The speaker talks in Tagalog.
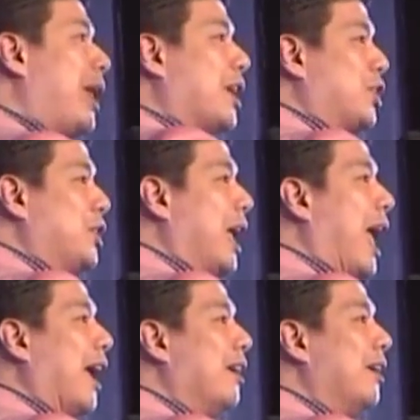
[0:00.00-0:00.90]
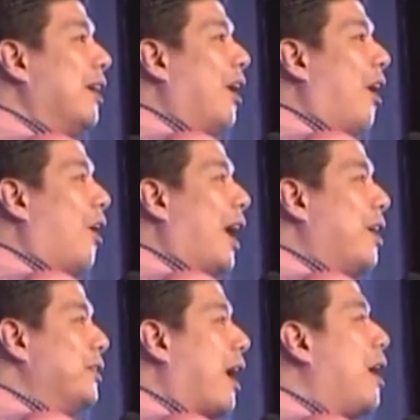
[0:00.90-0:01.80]
reaction niya. Okay,
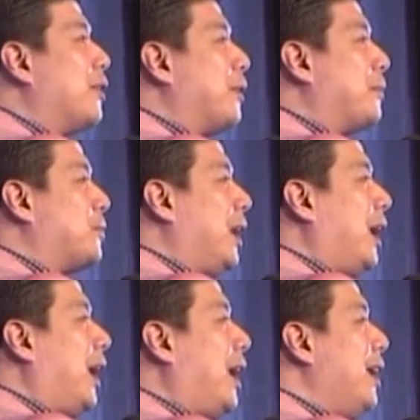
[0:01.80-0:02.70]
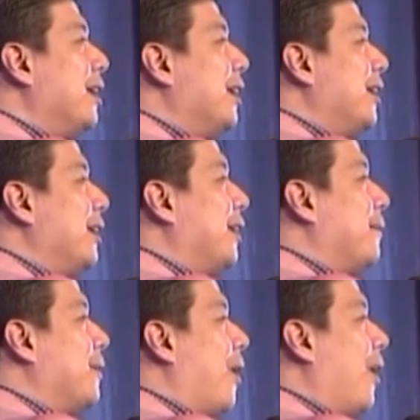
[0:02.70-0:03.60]
on the count of three.
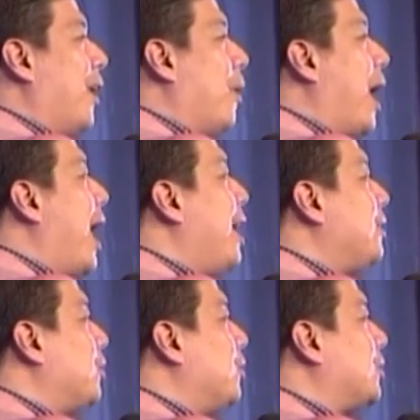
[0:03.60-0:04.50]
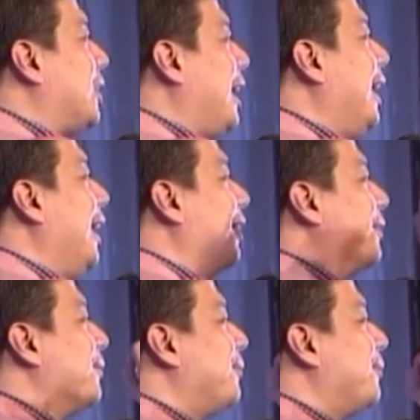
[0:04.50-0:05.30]
Okay, one, two, three.